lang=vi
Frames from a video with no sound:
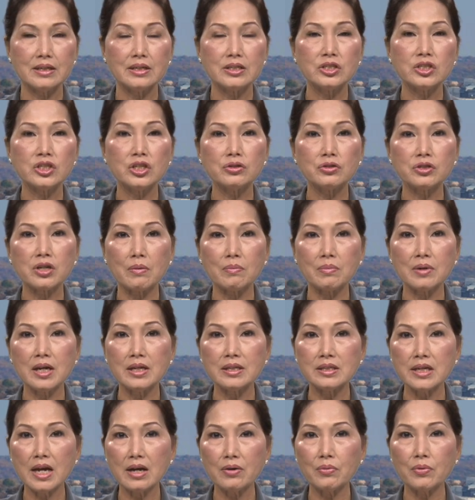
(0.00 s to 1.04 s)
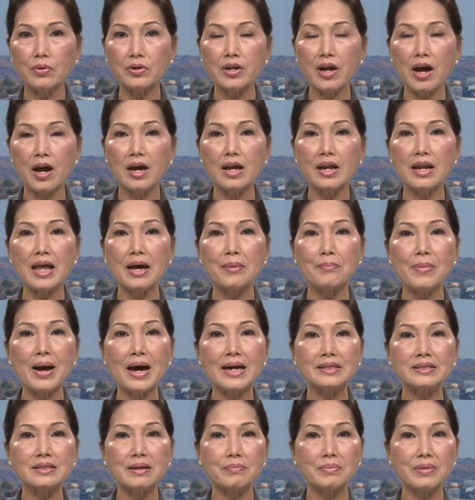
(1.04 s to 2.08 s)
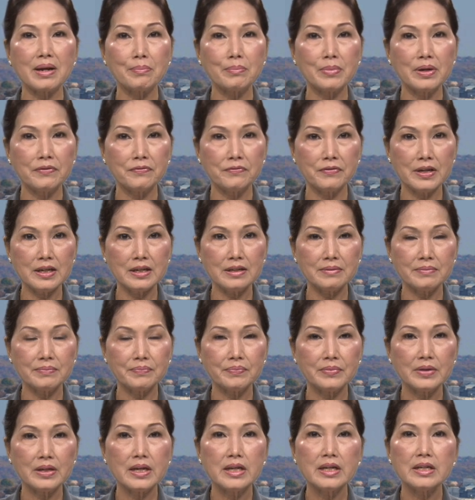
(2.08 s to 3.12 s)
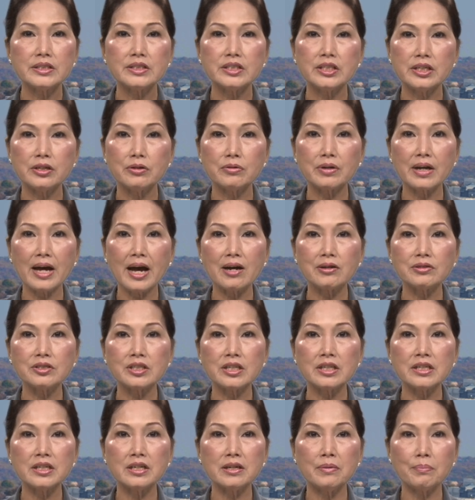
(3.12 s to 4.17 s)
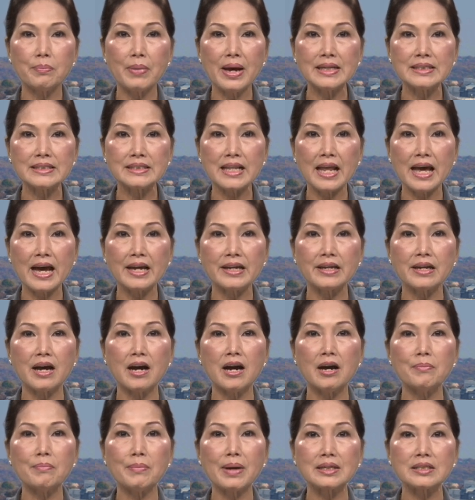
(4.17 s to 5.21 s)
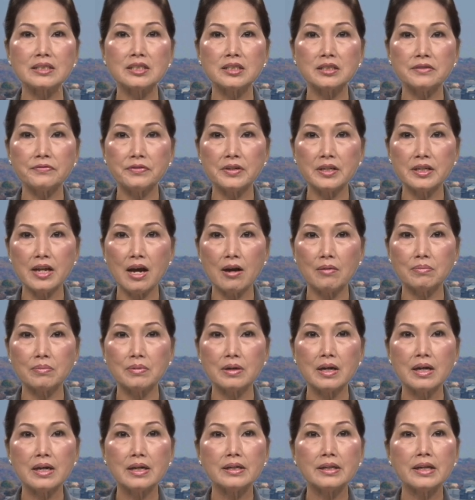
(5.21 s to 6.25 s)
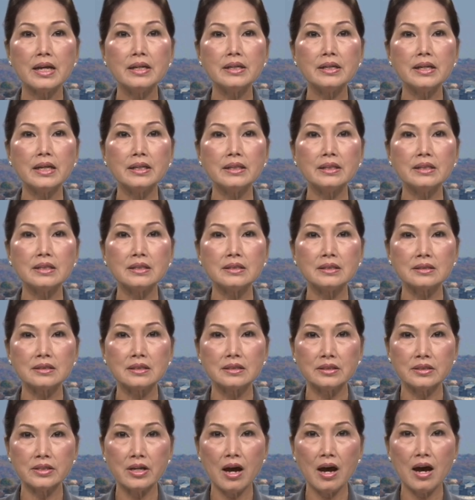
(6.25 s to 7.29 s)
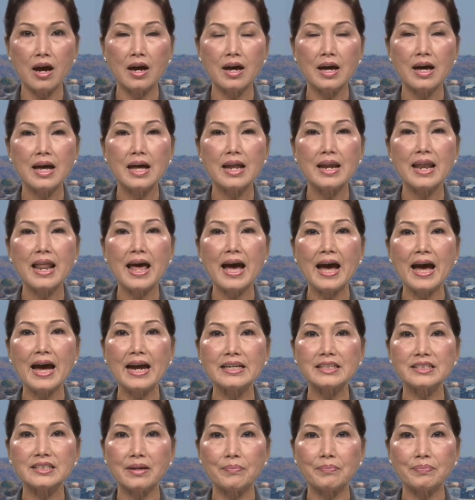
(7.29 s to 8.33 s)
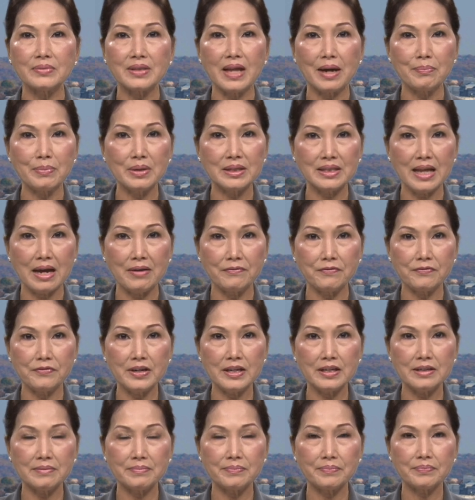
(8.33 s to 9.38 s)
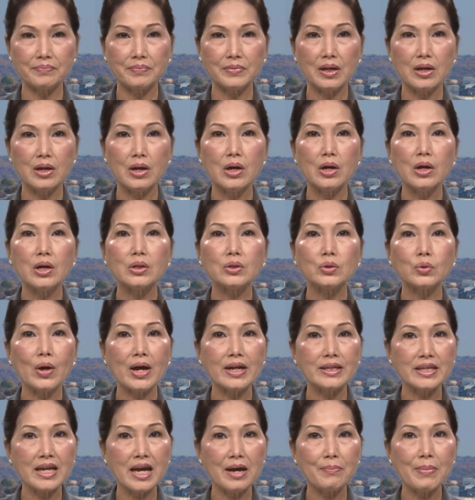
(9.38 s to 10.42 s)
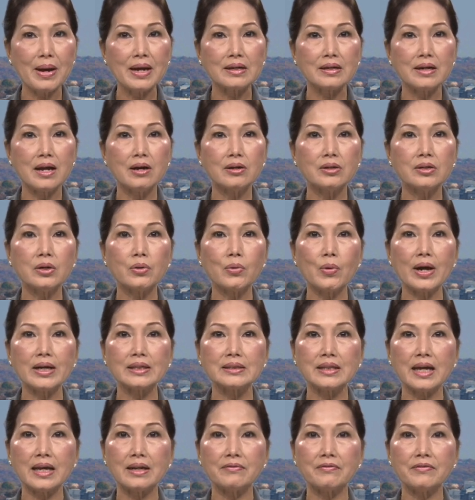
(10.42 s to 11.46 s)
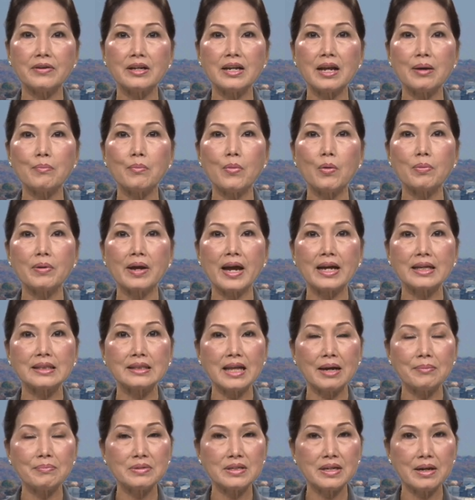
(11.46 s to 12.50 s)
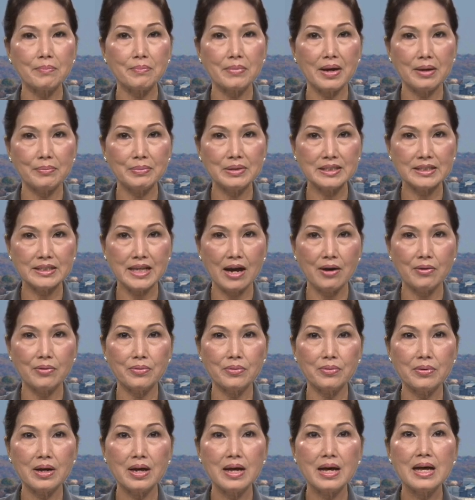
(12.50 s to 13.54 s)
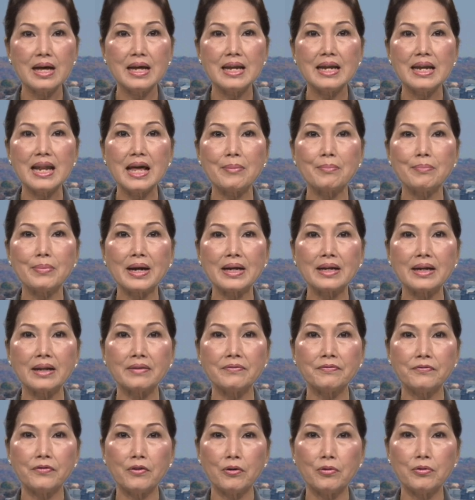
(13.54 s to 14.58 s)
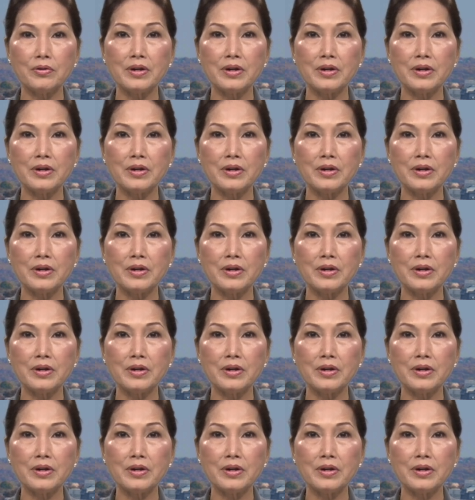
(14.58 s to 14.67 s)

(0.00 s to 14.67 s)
Chiều rộng lớn nhất của nó là 350 feet. Chiều cao trên đường baseline ở mặt trước phía đông đến đỉnh tượng tự do là 288 feet. Tòa nhà ban đầu được hoàn thành vào năm 1826, làm bằng gạch phủ